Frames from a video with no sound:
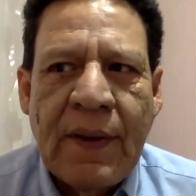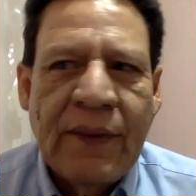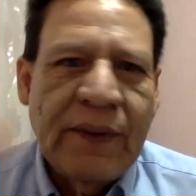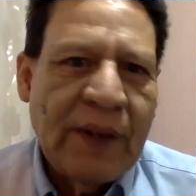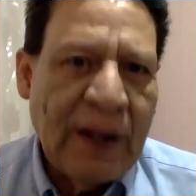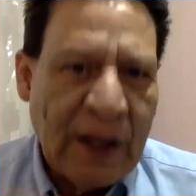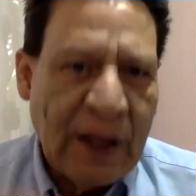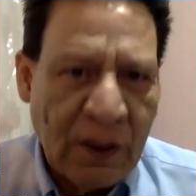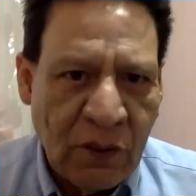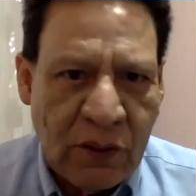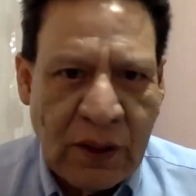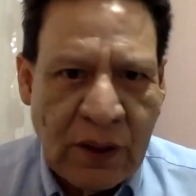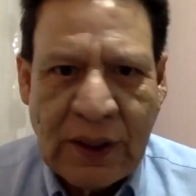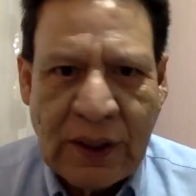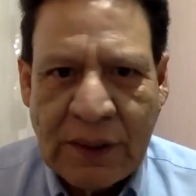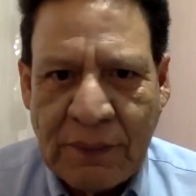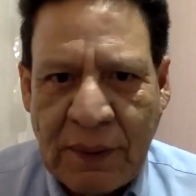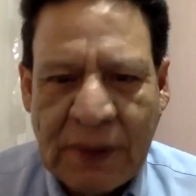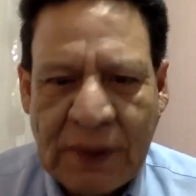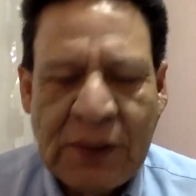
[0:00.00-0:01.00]
de las
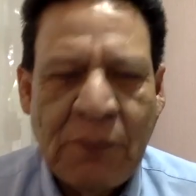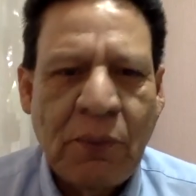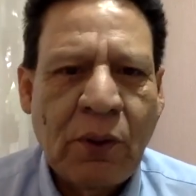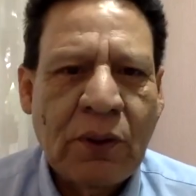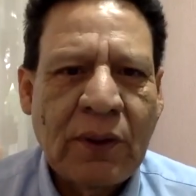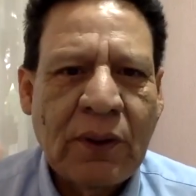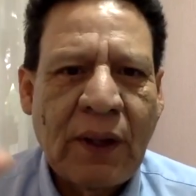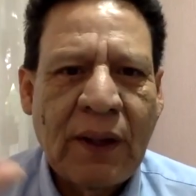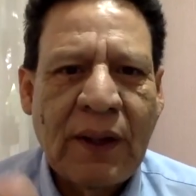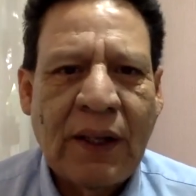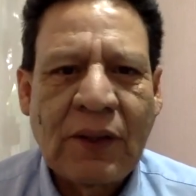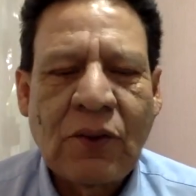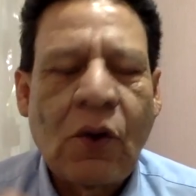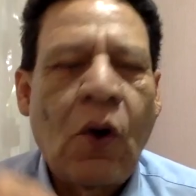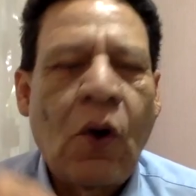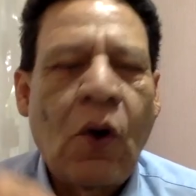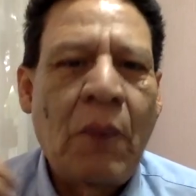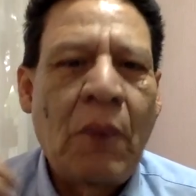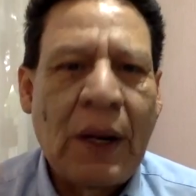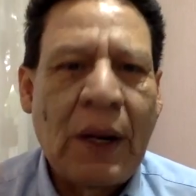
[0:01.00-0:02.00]
noticias más importantes
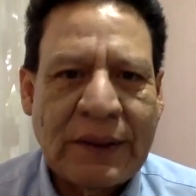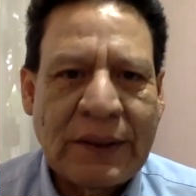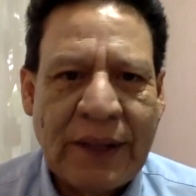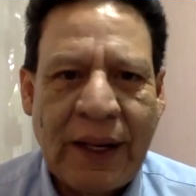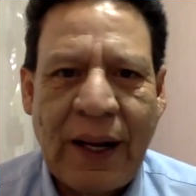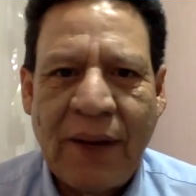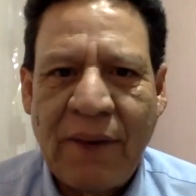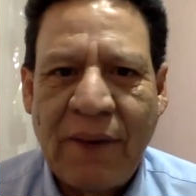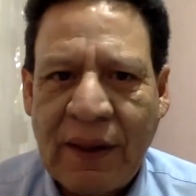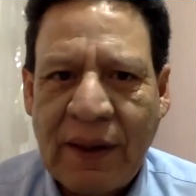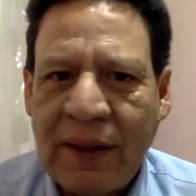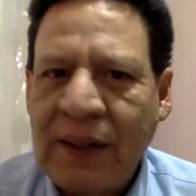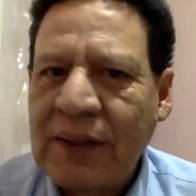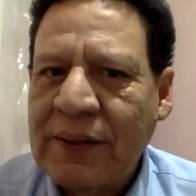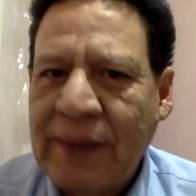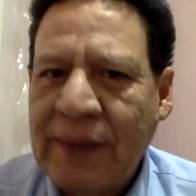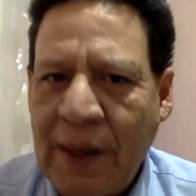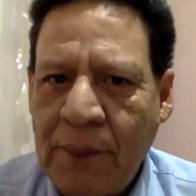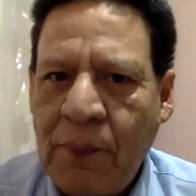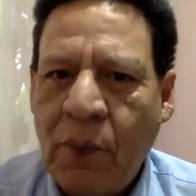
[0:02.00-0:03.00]
o más relevantes
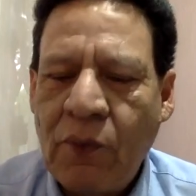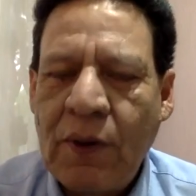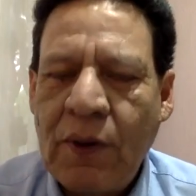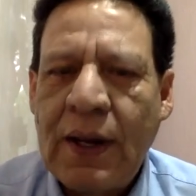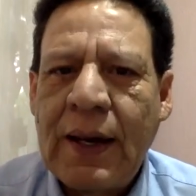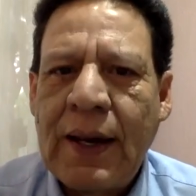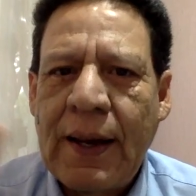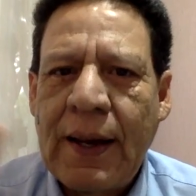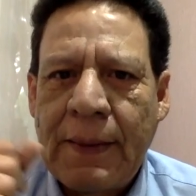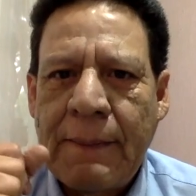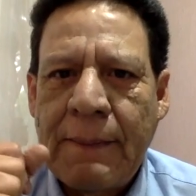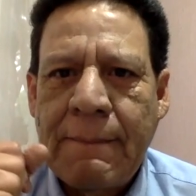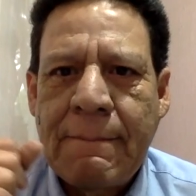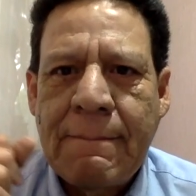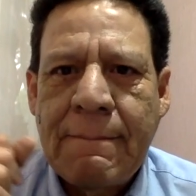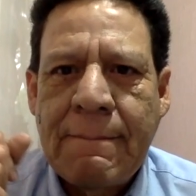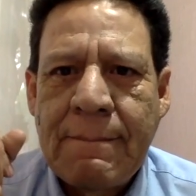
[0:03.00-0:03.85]
que publican.